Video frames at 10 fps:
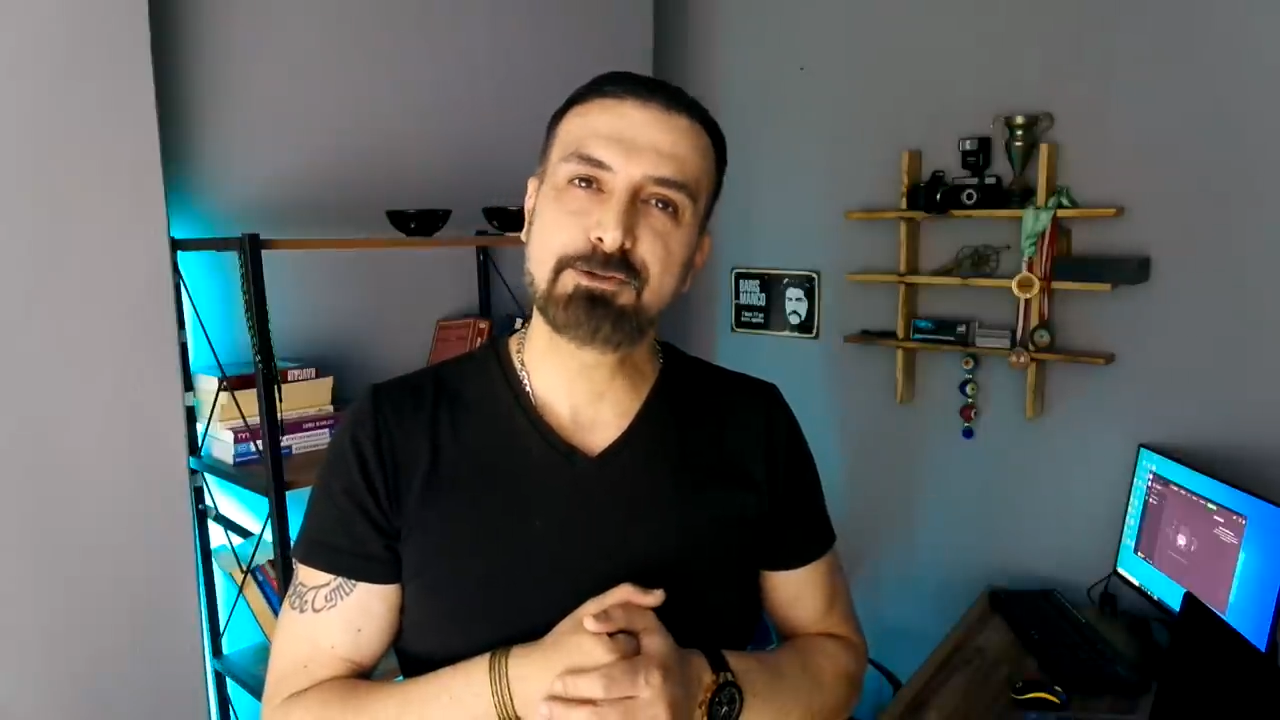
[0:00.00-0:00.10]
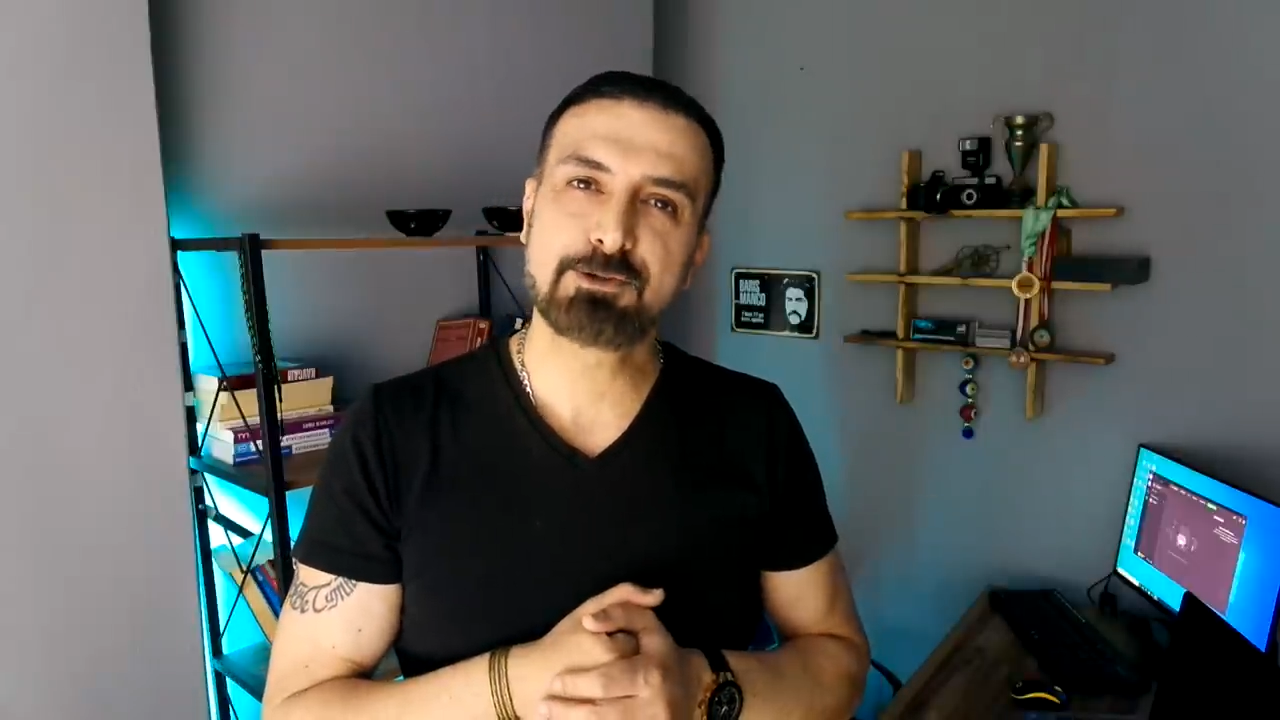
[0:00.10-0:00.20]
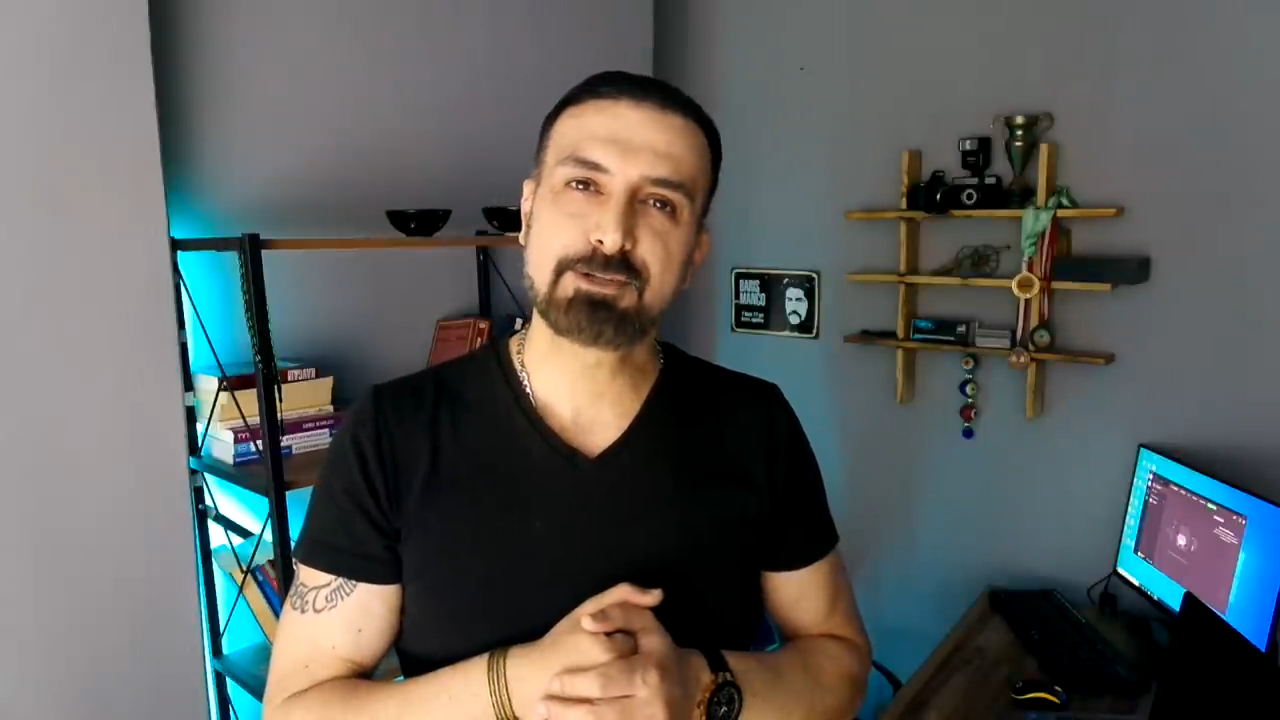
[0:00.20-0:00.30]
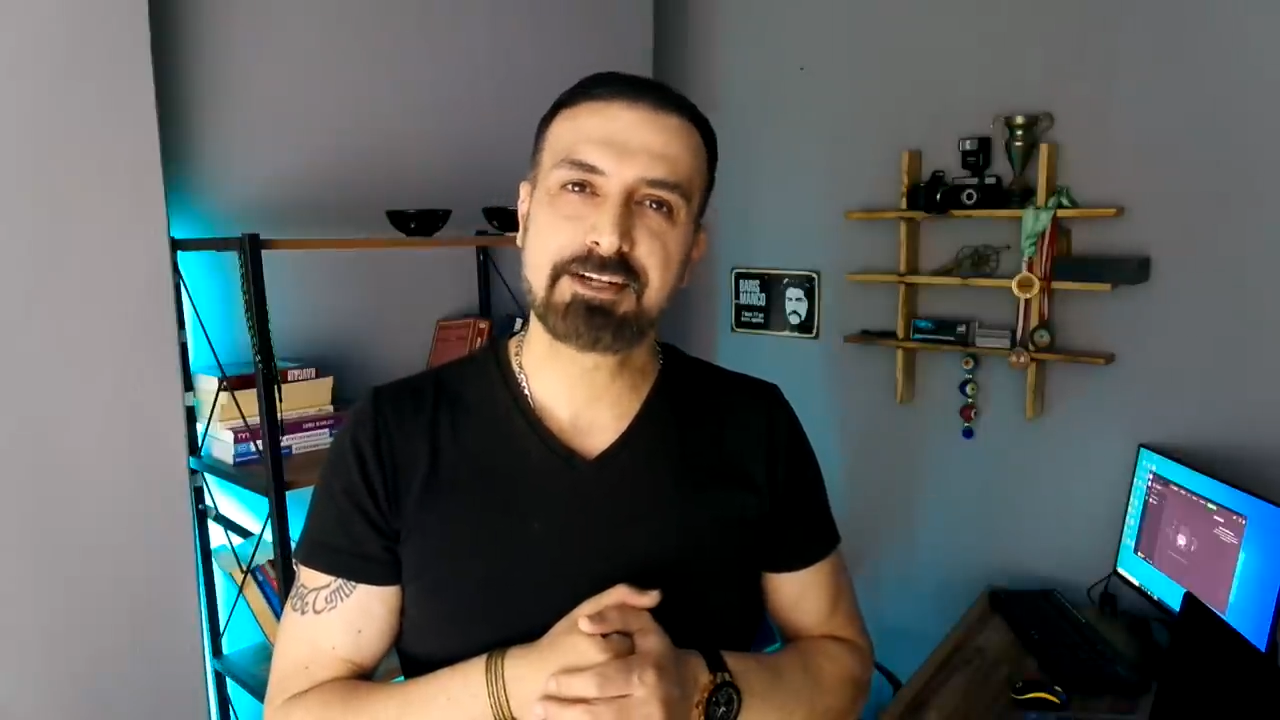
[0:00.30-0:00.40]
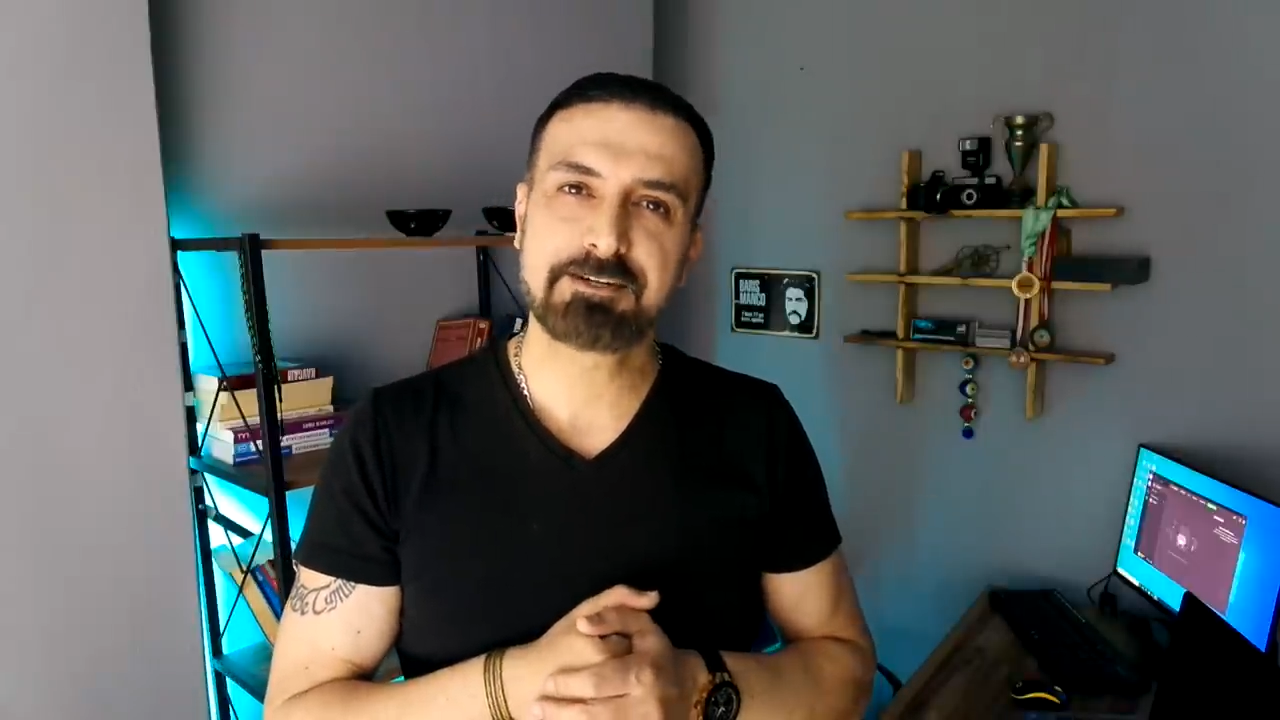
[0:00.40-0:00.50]

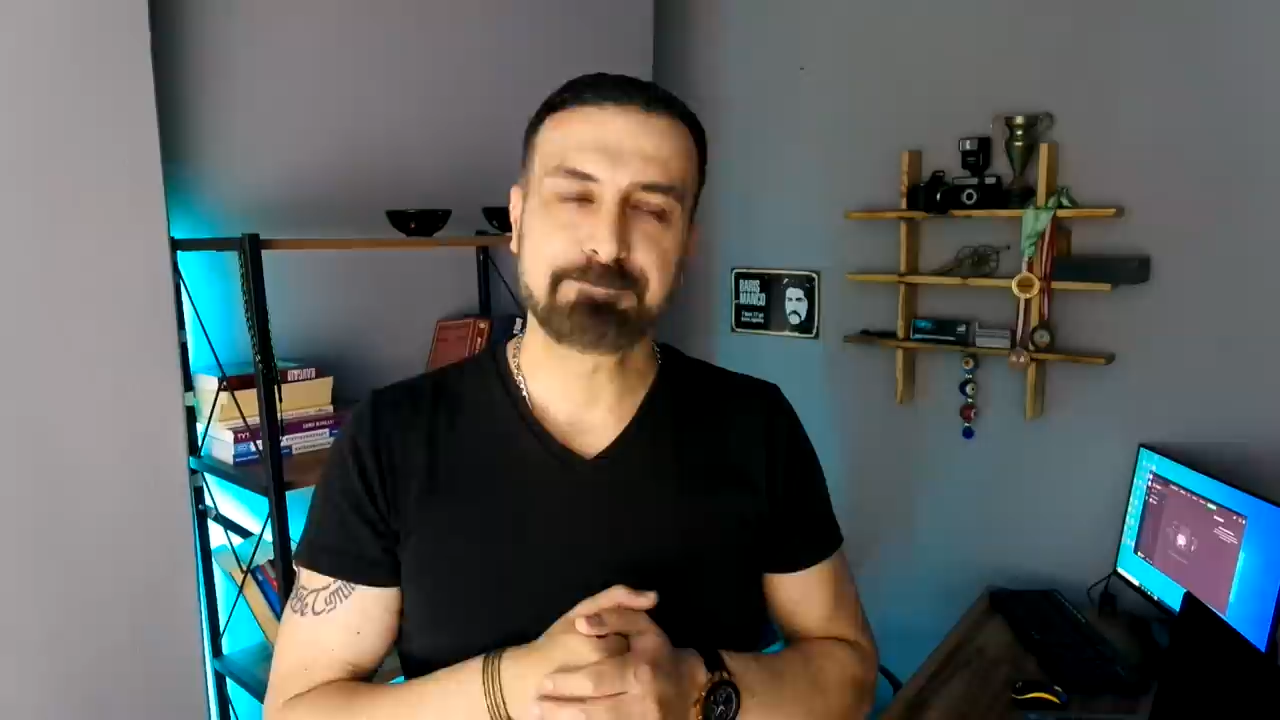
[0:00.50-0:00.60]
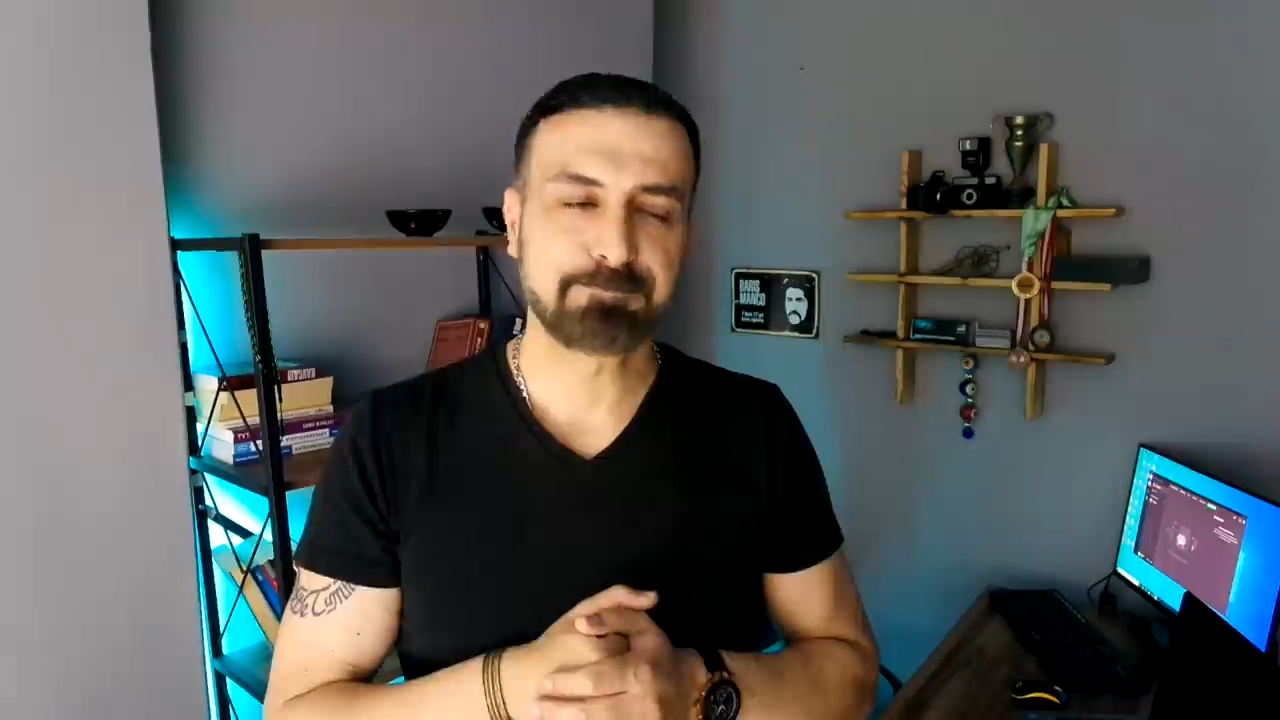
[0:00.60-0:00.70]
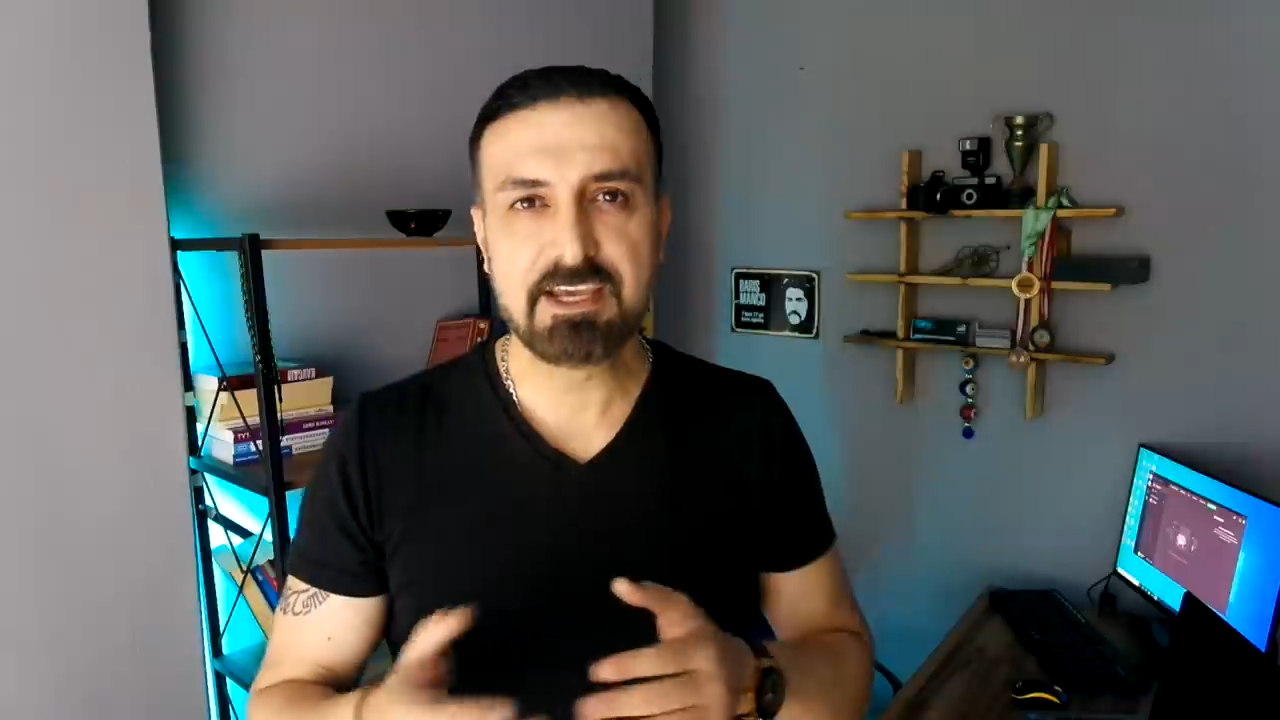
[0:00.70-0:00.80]
dostlar,